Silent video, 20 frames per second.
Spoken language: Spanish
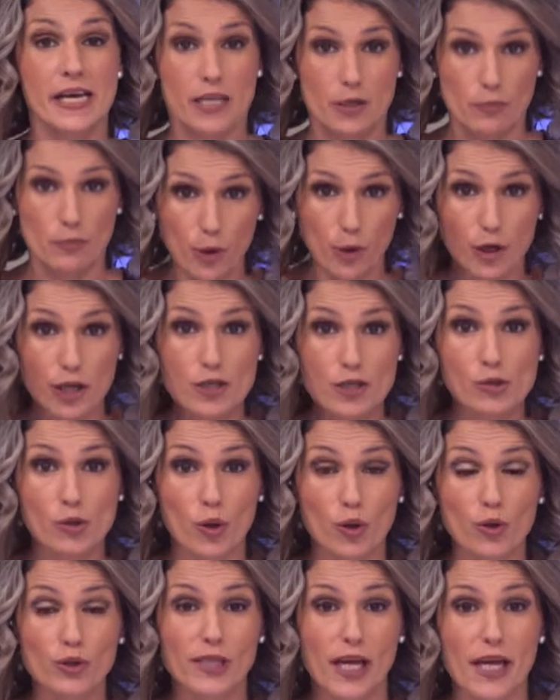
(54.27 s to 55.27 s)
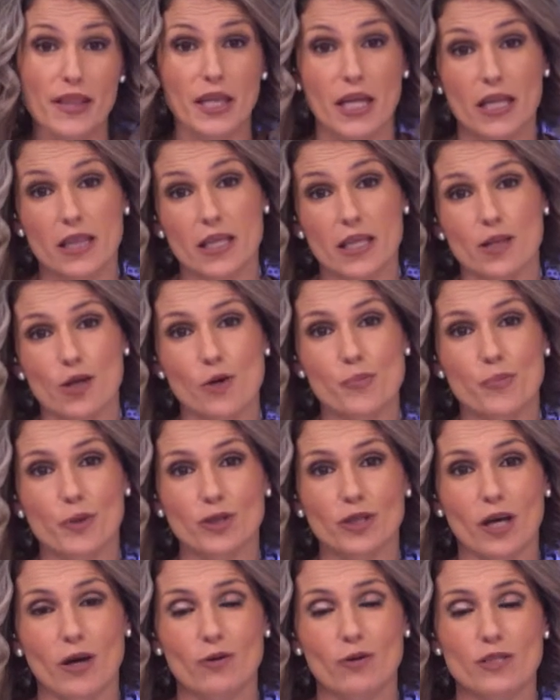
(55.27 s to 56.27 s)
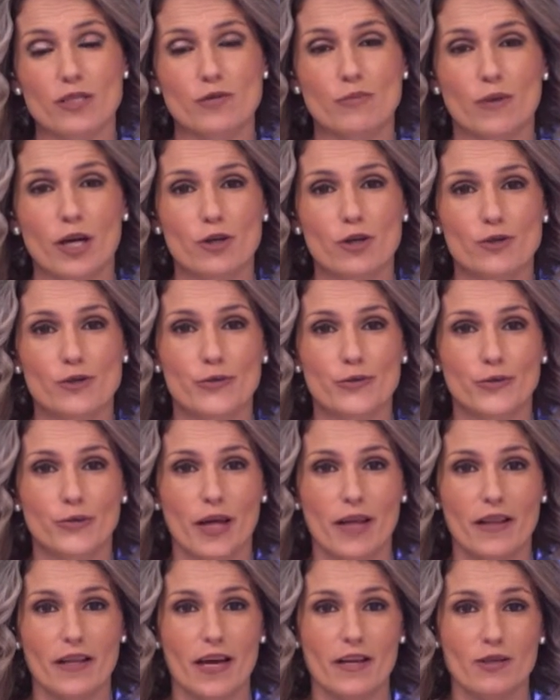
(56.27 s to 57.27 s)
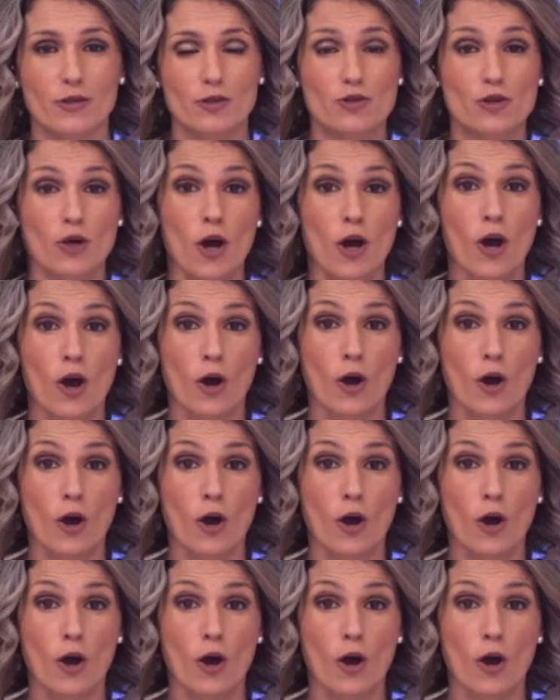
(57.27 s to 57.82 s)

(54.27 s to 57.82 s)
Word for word: y por eso hoy ha cedido el protagonismo a los ciudadanos.